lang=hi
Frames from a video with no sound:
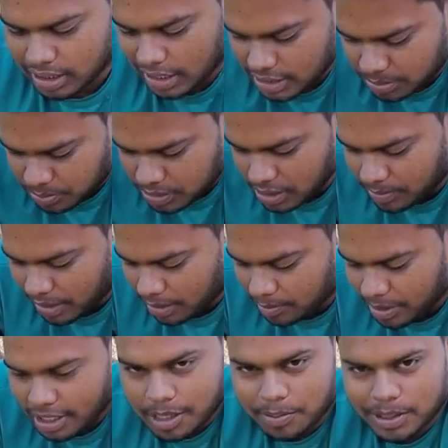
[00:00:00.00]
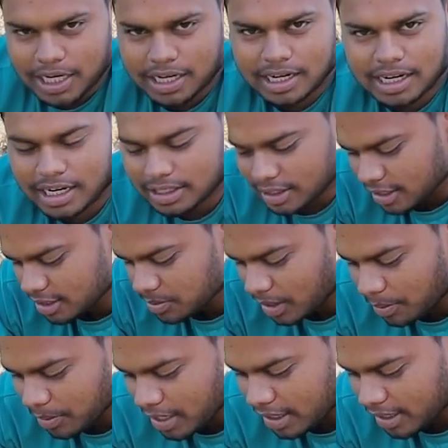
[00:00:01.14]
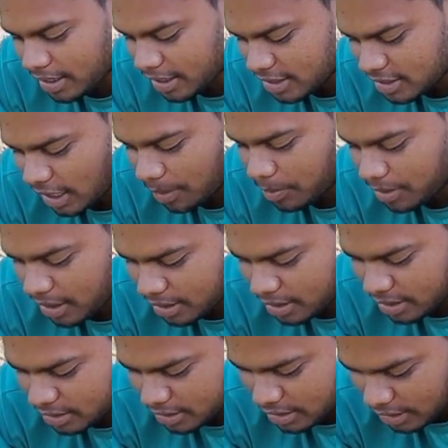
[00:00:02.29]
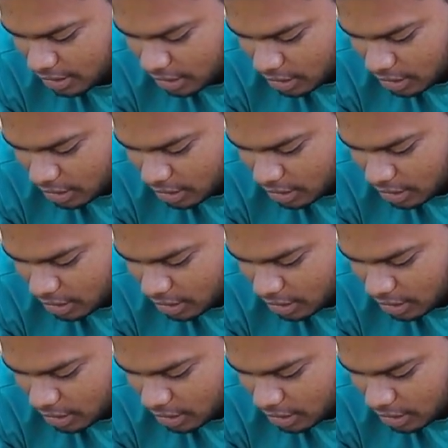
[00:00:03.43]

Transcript: गाइस पिछली बार हमने एक पटाखा रखा था इस बार हम क्या करेंगे चार पटाखे रखते हैं